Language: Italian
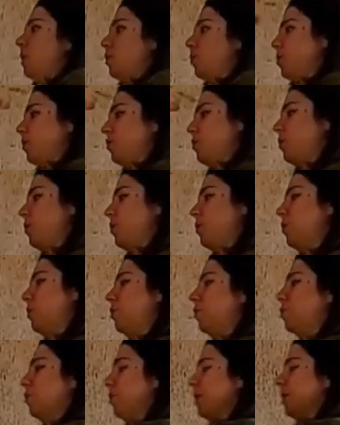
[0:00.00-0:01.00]
il
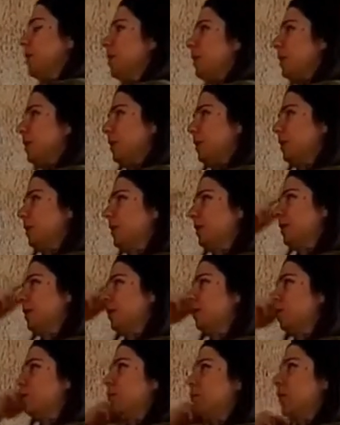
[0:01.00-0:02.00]
braccio insomma,
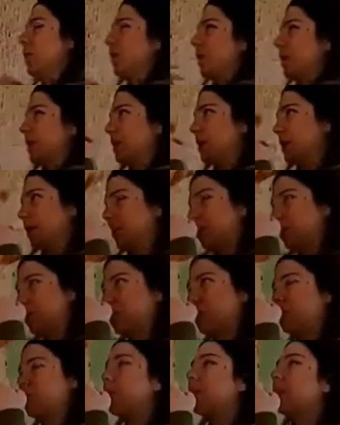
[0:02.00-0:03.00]
dentro la
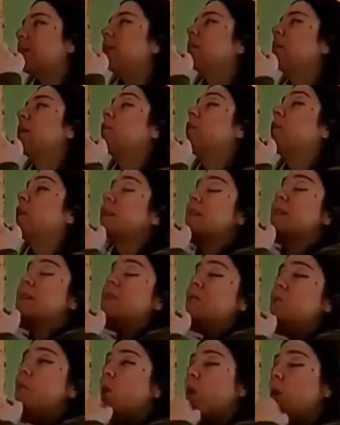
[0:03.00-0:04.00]
maschera, c'è un elastico che
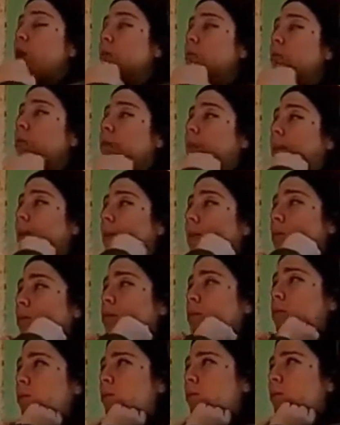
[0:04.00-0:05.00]
se vuoi puoi
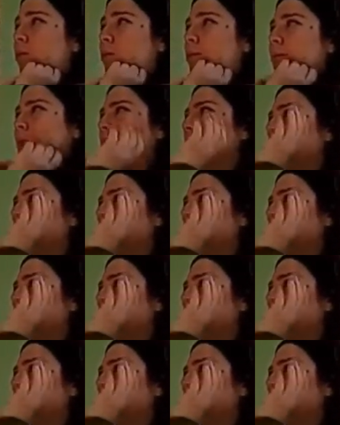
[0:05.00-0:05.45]
tirarlo sotto il